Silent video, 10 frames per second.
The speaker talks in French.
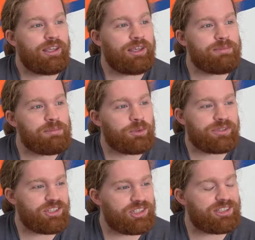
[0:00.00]
Et moi
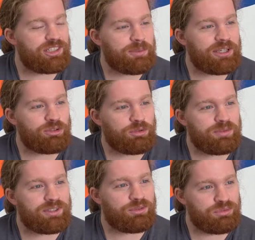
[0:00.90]
aussi, j'ai des espèces de
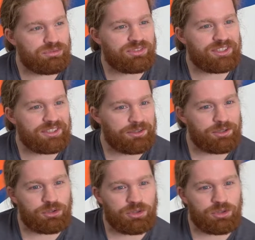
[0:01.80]
petits souvenirs euh,